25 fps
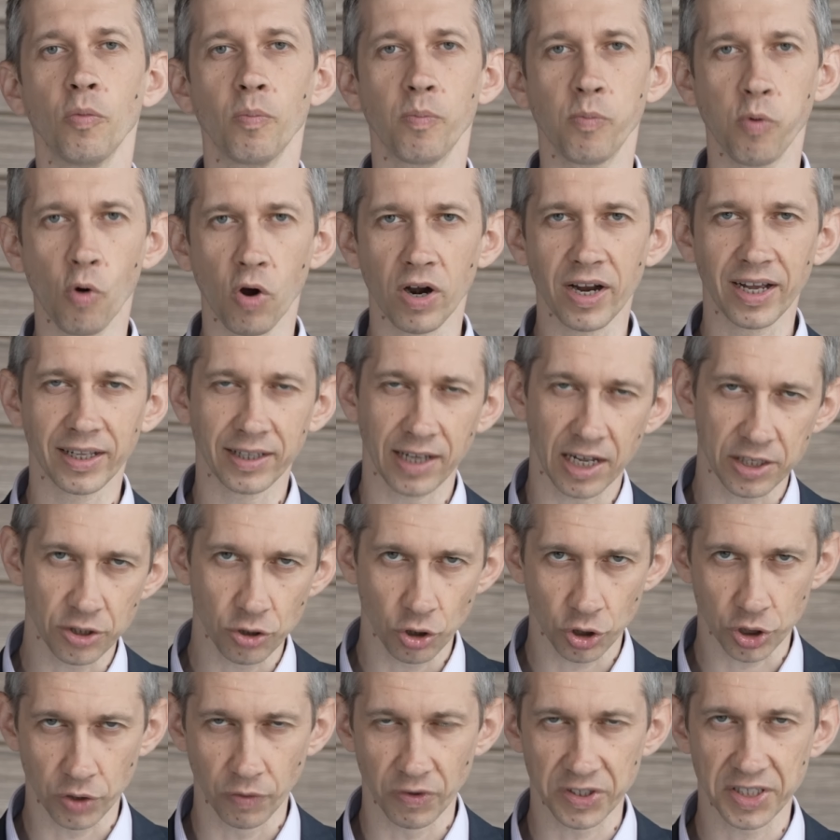более
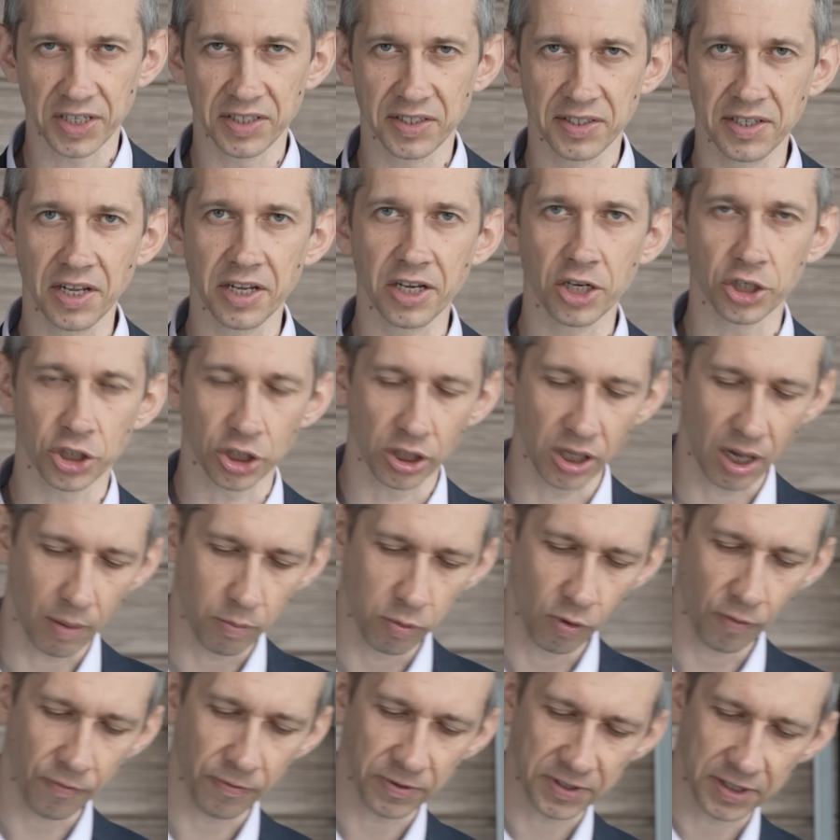надежного соединения
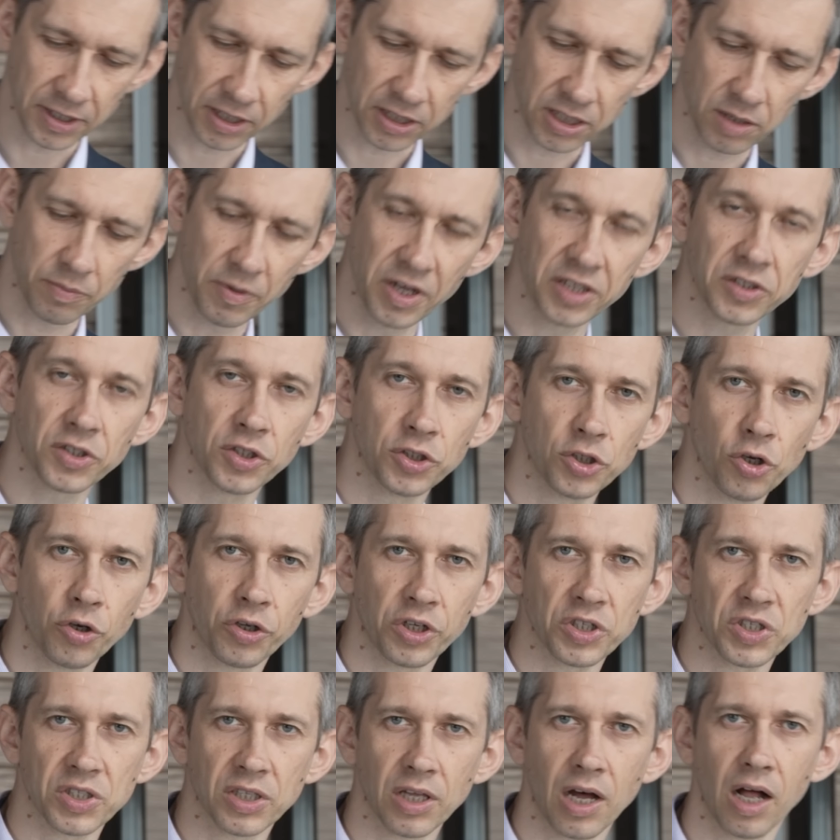желобов в ассортименте
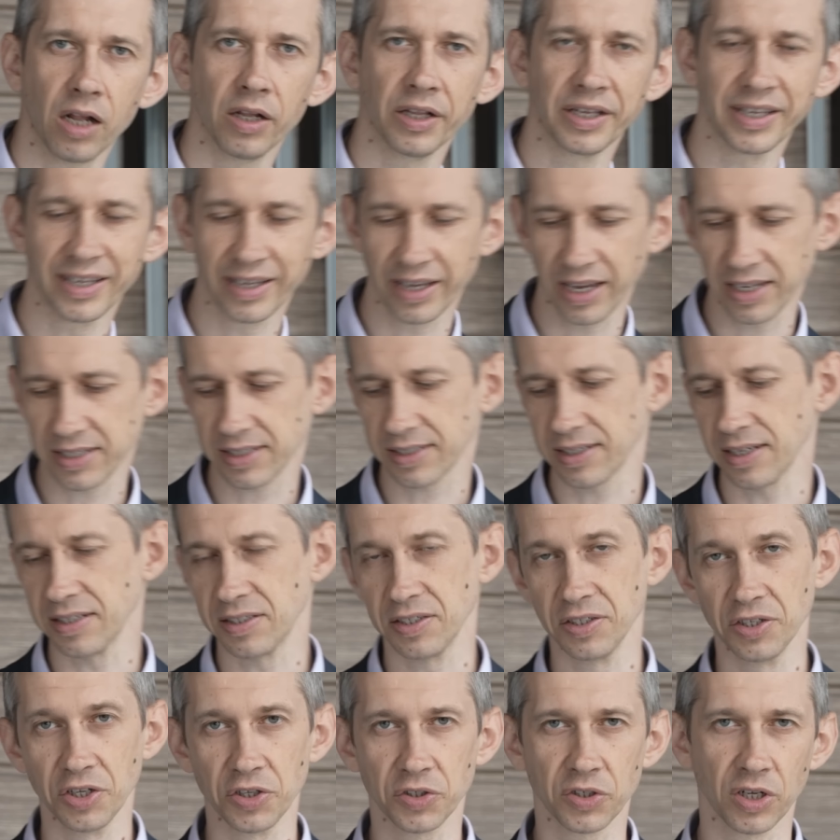Дёки Стал есть
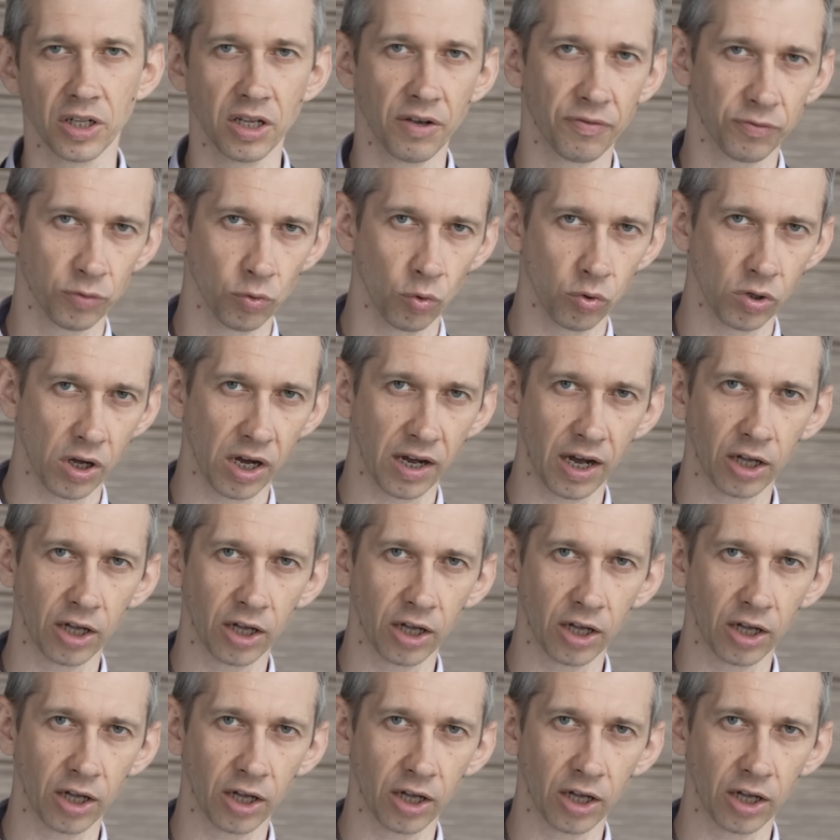соединительная втулка,